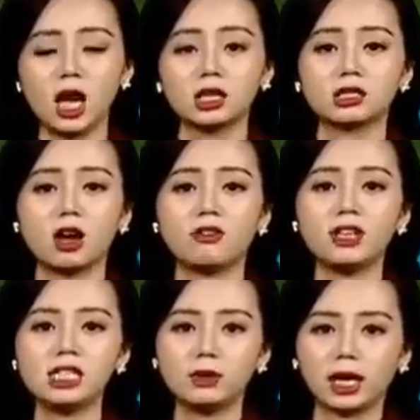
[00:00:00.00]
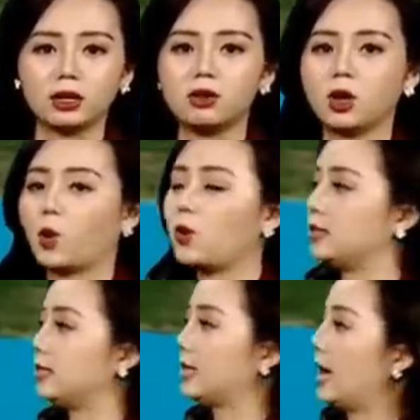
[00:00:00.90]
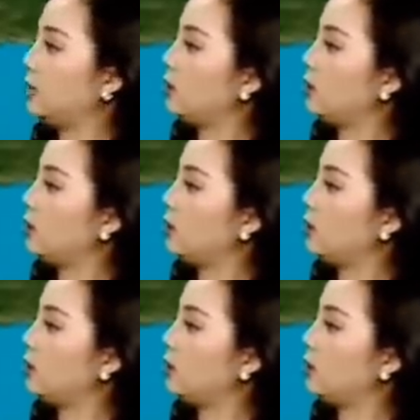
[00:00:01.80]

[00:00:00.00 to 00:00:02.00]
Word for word: do vẫn chịu ảnh hưởng của dải thời